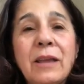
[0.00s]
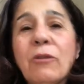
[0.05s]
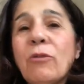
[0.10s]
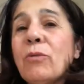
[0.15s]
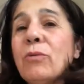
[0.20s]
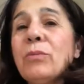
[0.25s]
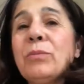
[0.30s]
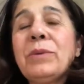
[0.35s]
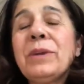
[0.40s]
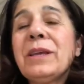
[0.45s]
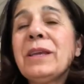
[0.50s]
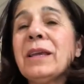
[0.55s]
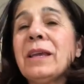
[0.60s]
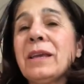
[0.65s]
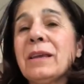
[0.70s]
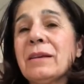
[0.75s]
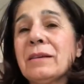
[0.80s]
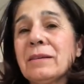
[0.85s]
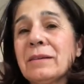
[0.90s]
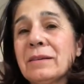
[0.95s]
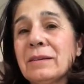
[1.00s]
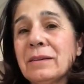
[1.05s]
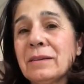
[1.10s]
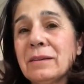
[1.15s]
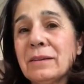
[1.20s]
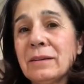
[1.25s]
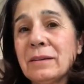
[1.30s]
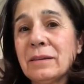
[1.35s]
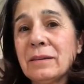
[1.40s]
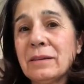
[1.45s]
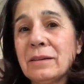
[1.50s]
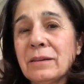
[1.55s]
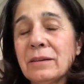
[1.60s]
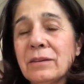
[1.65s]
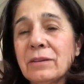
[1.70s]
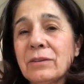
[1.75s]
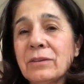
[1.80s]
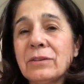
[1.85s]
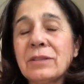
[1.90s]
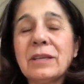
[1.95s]
et ont oublié
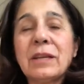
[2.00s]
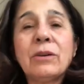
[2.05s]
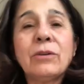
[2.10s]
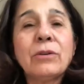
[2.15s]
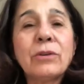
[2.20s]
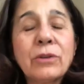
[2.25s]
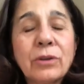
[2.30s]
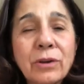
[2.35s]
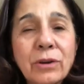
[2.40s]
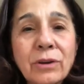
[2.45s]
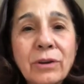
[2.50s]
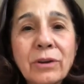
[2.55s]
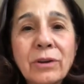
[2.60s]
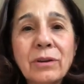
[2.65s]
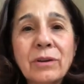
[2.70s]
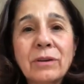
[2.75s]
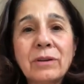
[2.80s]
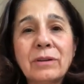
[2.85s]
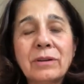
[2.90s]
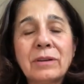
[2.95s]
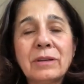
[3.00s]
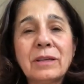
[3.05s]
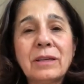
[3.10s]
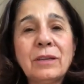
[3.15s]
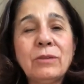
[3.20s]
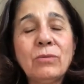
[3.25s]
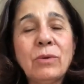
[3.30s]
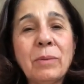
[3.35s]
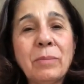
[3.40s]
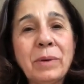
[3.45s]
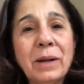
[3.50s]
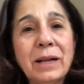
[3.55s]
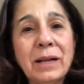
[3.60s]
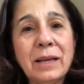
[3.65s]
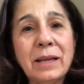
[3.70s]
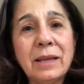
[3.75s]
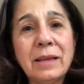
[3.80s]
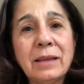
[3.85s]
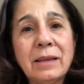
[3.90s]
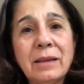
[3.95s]
que c'est le cœur qui doit
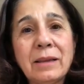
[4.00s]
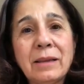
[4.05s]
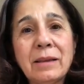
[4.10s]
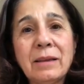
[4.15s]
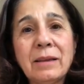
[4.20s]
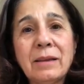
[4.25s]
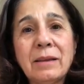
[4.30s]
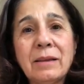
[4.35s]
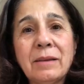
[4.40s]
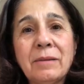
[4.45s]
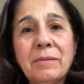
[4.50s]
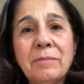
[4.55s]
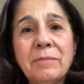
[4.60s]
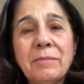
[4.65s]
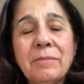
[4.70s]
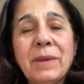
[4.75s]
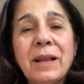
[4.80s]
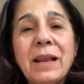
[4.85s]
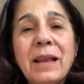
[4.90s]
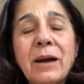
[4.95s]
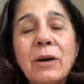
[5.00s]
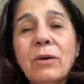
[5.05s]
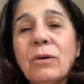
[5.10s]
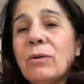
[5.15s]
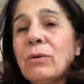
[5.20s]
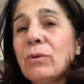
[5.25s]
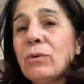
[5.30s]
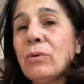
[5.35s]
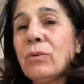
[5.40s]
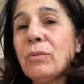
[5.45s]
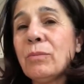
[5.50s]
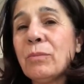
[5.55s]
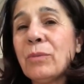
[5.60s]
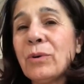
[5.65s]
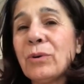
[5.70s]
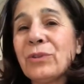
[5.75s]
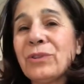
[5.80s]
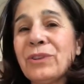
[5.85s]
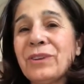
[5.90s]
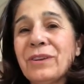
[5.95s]
parler, mais là où le
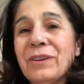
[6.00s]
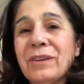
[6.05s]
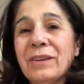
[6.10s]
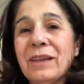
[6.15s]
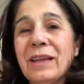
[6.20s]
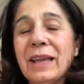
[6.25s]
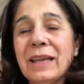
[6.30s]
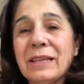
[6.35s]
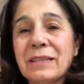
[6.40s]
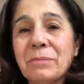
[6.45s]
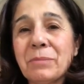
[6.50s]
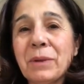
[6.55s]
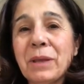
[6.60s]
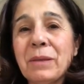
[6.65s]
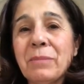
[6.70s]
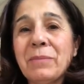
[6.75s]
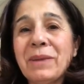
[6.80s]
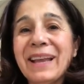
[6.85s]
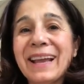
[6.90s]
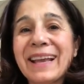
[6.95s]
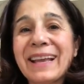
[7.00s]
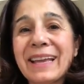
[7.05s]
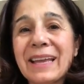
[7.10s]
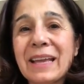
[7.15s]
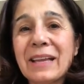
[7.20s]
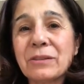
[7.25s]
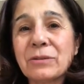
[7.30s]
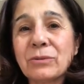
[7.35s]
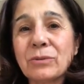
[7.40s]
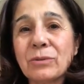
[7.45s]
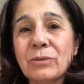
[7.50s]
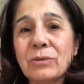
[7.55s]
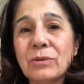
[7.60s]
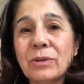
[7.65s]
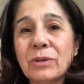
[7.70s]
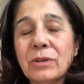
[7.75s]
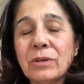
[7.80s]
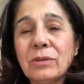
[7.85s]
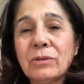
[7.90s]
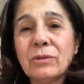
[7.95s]
monde exprime la création
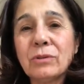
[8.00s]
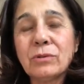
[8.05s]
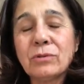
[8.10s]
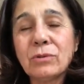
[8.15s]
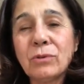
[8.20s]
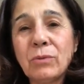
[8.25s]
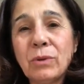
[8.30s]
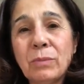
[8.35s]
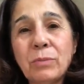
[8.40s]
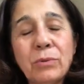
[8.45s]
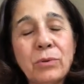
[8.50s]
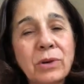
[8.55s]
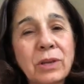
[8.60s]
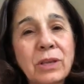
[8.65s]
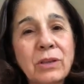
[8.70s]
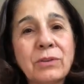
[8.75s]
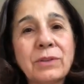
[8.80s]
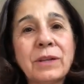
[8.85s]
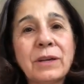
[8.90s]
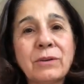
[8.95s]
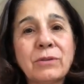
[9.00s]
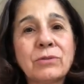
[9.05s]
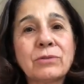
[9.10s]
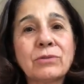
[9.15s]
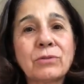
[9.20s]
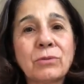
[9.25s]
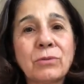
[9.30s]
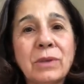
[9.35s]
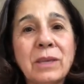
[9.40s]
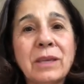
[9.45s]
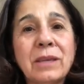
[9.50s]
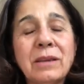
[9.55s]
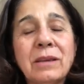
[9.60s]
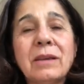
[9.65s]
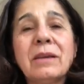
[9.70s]
de celui pour qui on a construit